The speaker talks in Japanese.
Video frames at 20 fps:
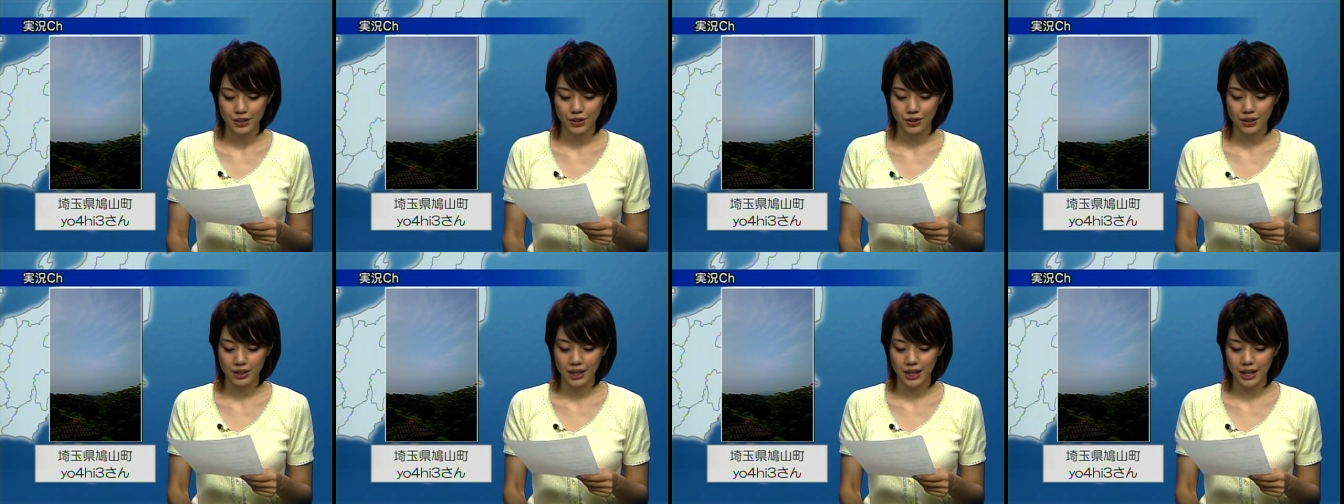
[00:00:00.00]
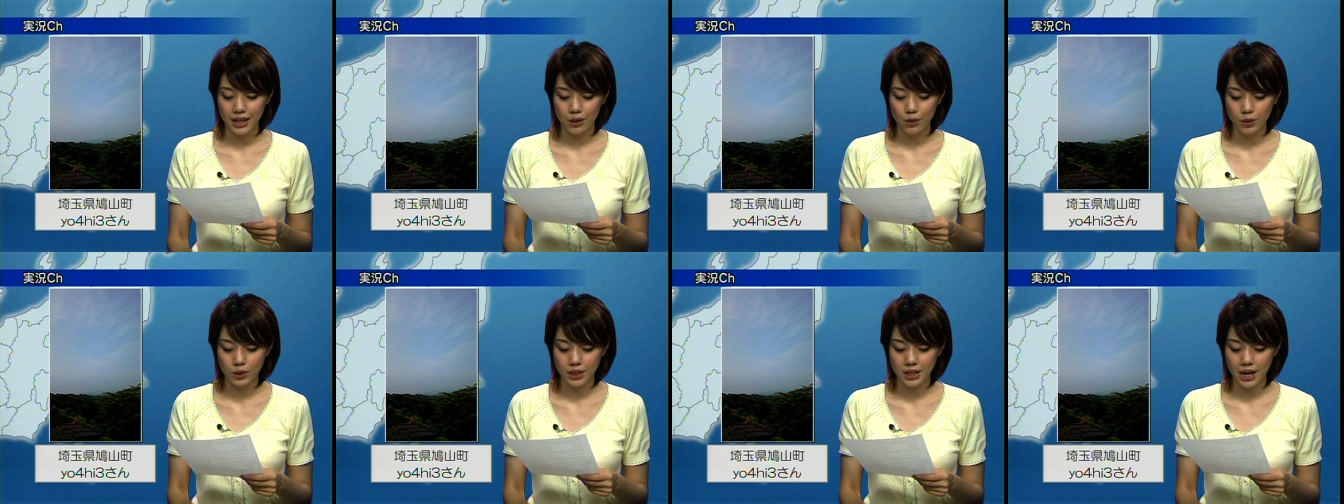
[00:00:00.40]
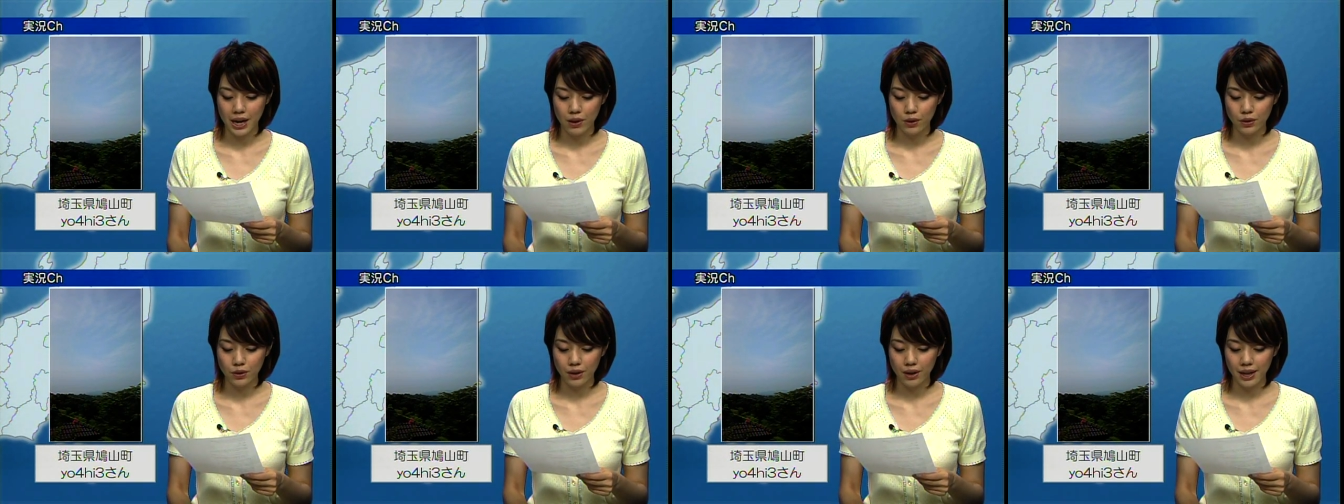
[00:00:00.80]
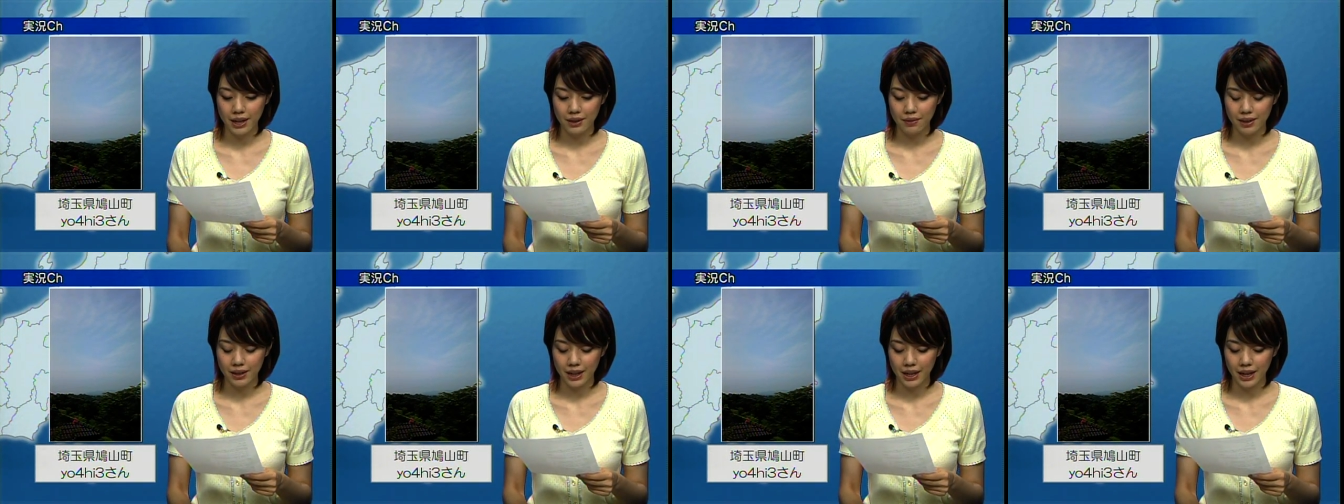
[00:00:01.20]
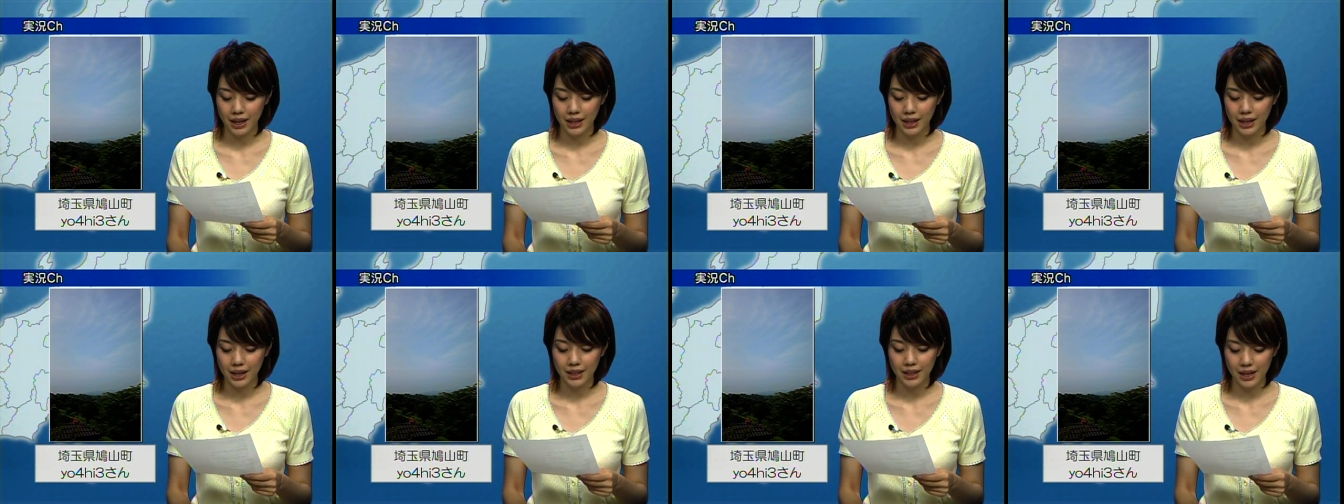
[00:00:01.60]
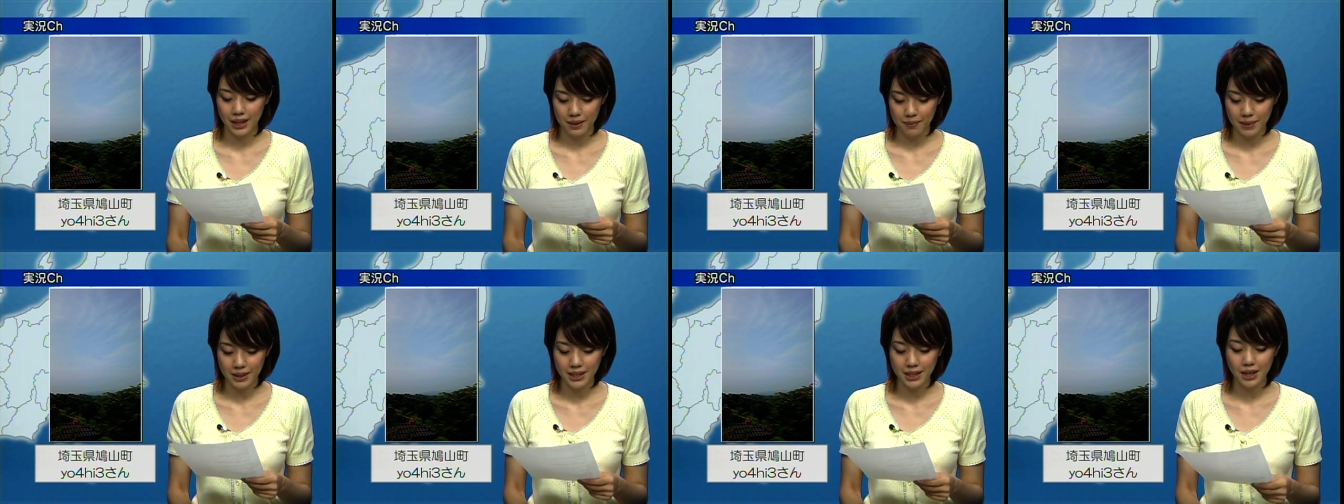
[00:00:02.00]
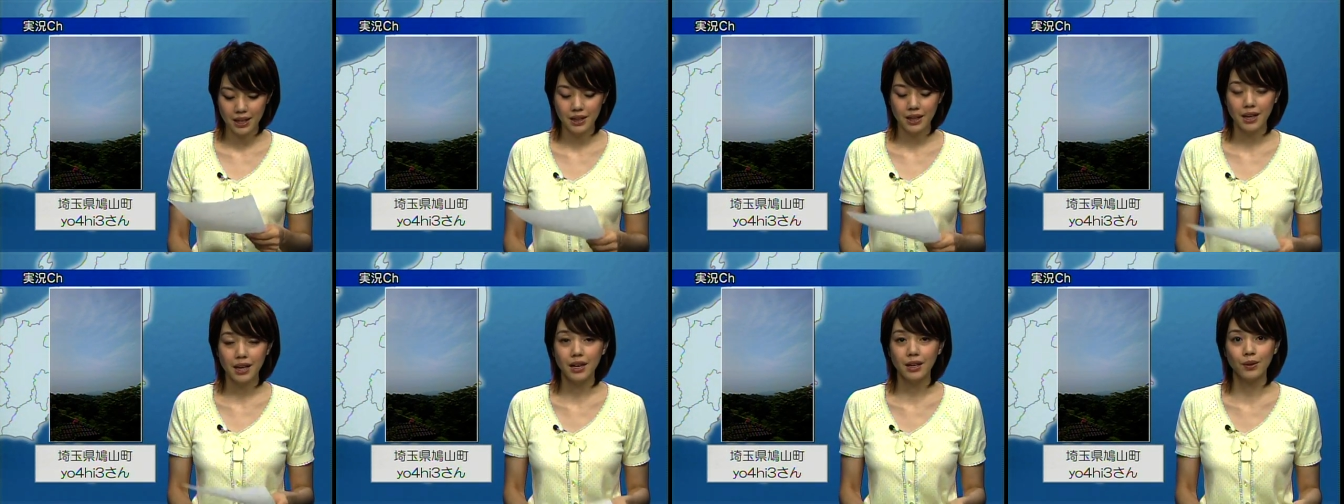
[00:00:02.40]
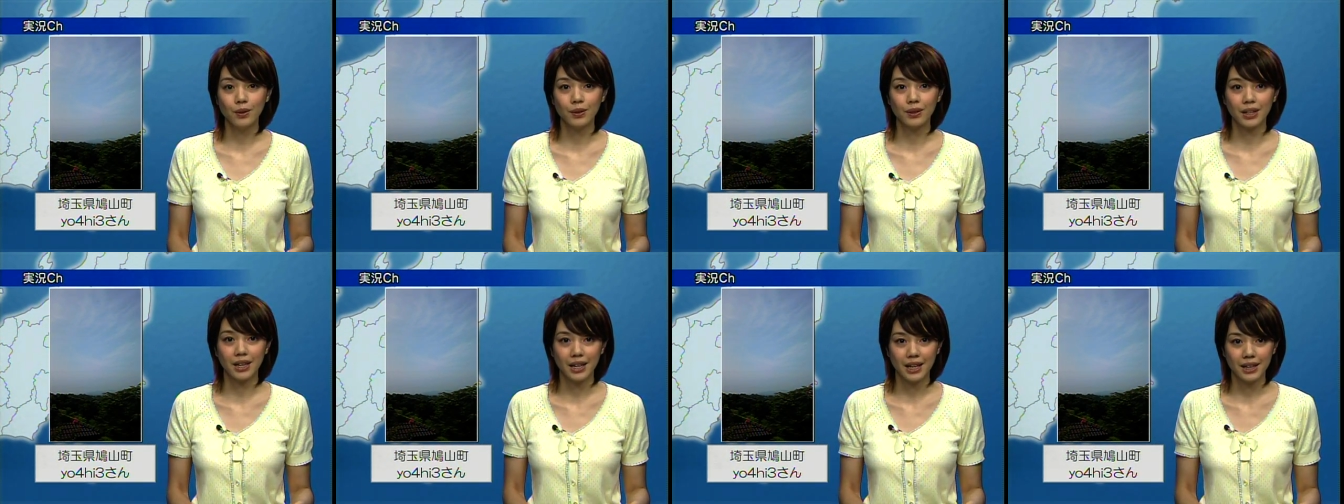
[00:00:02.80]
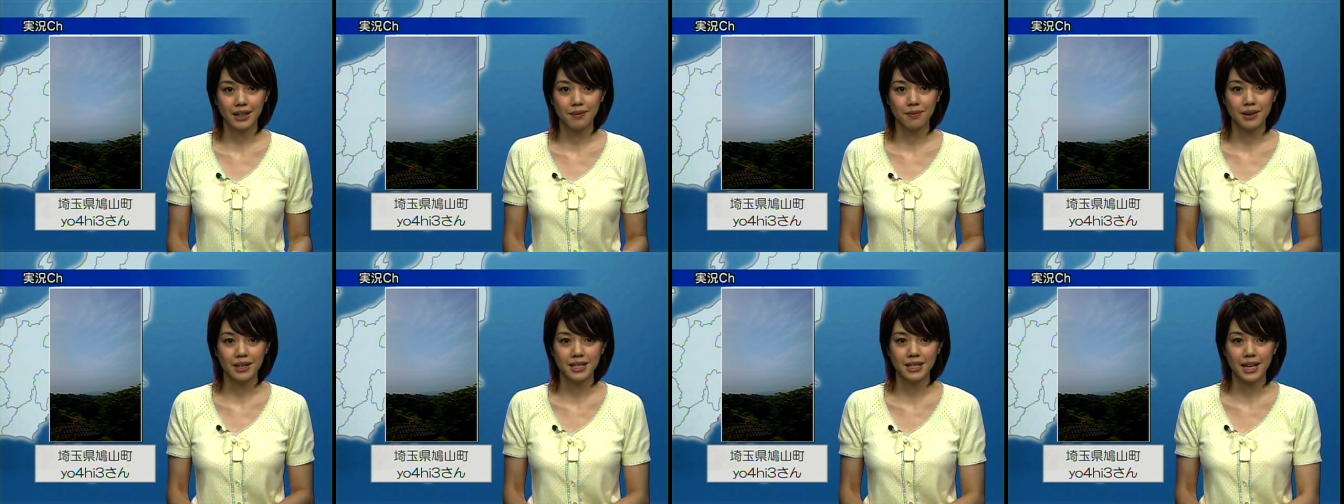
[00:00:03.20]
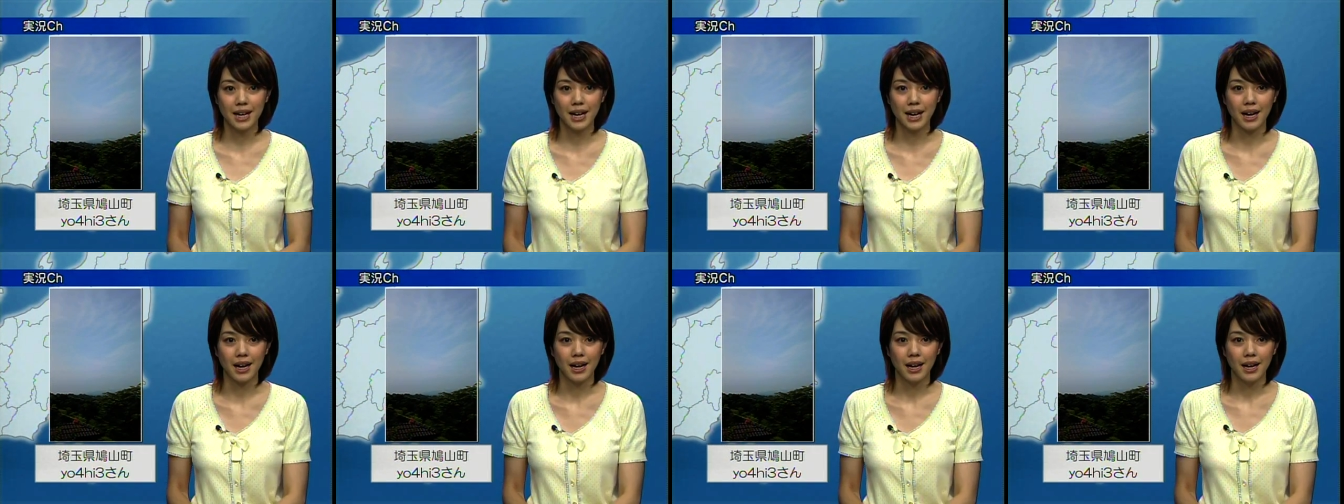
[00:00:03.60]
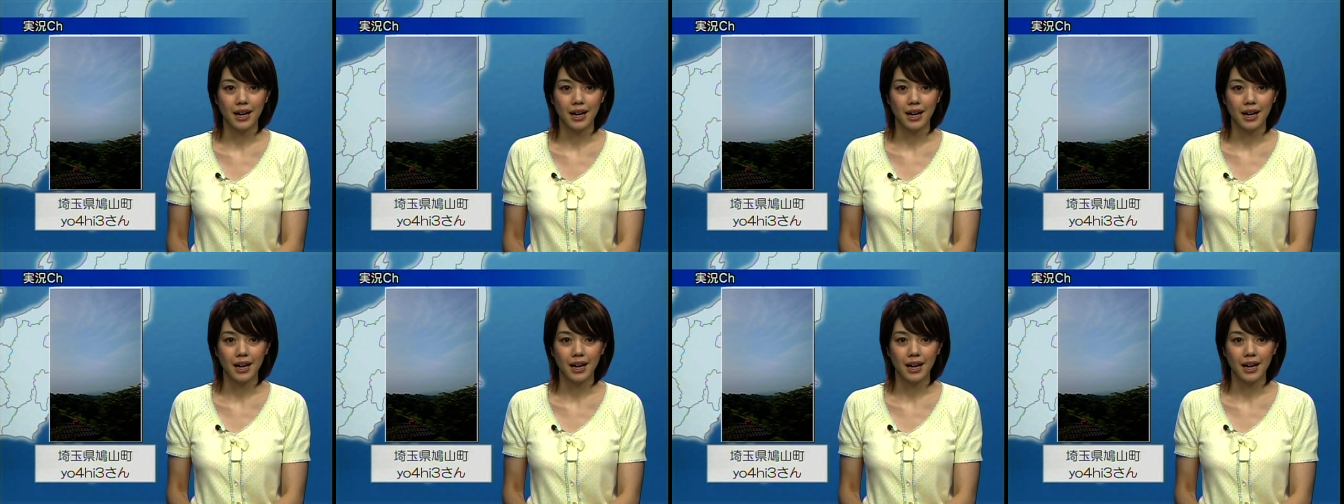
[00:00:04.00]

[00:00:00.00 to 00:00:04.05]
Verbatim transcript: すっきりとした青空にはなかなかなりませんねといただきました